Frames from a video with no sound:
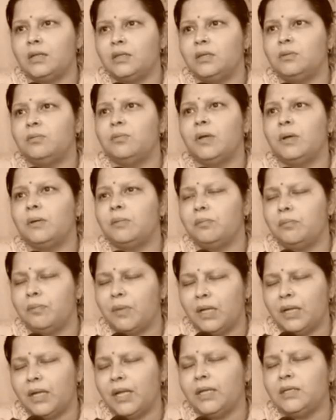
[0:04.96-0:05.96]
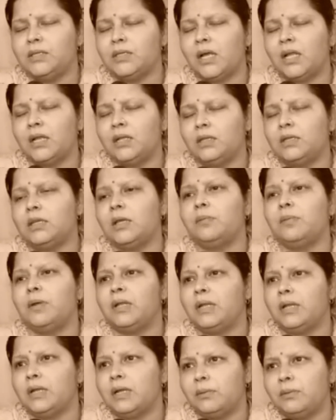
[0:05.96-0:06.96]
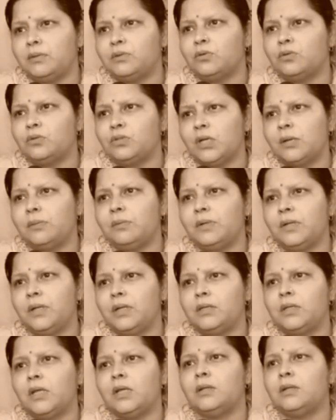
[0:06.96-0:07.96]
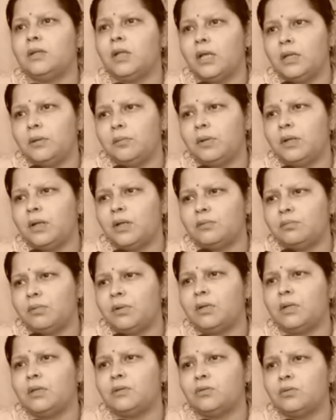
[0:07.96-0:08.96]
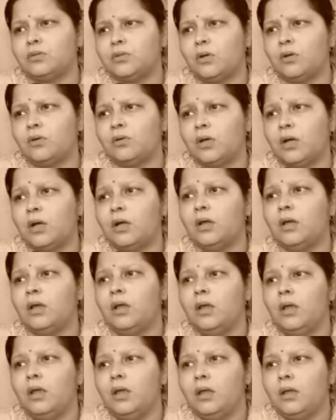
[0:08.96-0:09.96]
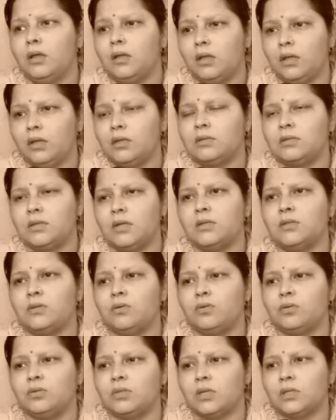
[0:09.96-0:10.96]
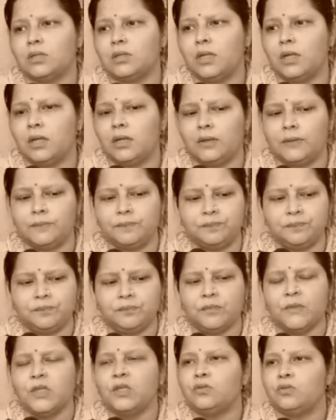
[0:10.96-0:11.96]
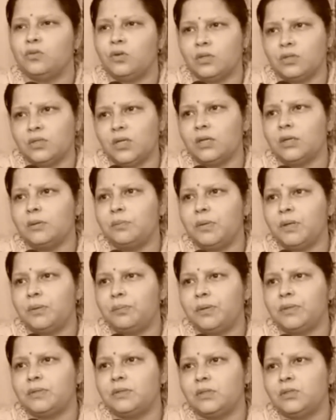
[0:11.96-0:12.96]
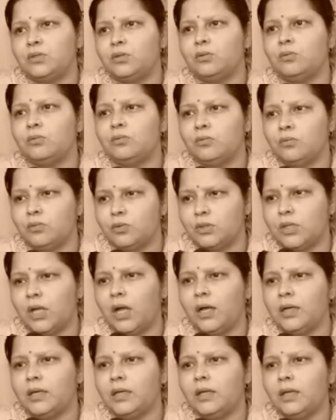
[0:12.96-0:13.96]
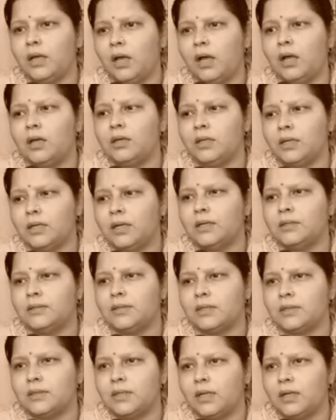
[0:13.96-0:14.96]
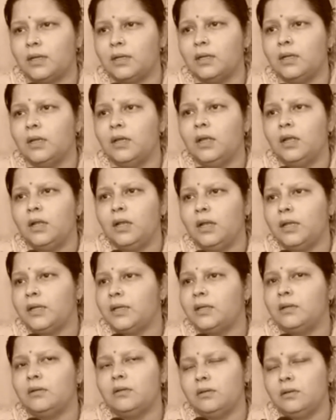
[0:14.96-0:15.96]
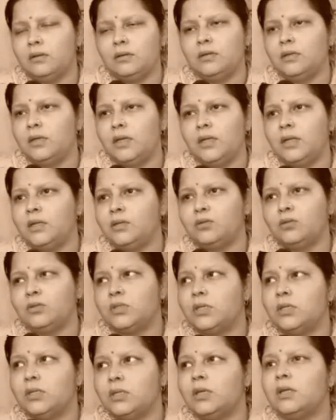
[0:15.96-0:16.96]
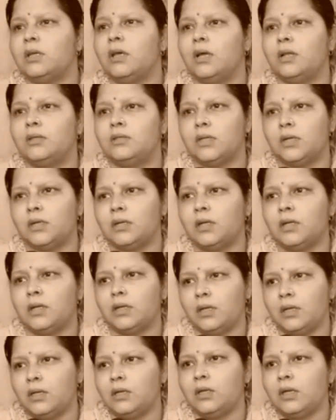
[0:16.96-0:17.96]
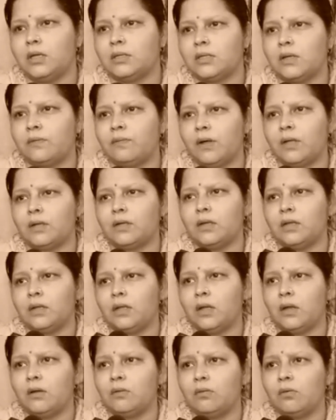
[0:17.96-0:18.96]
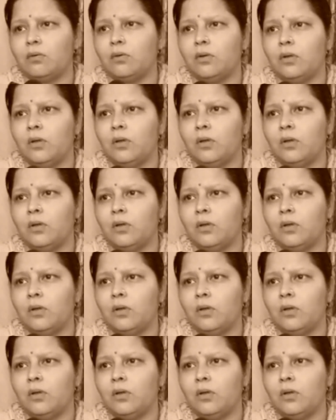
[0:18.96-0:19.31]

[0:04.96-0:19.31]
रही थी मैं मैं नहीं चाह रही थी कि मैंने कभी सोचा भी नहीं था ना ही मेरे हस्बैंड ने सोचा होगा कि इस तरह से हो सकता है सुरक्षा के पर्पज़ से तो वो था कि हाँ ये कर सकता है लेकिन ये नहीं सोचा था कि घर चढ़ करके ही ऐसा बार करेगा वो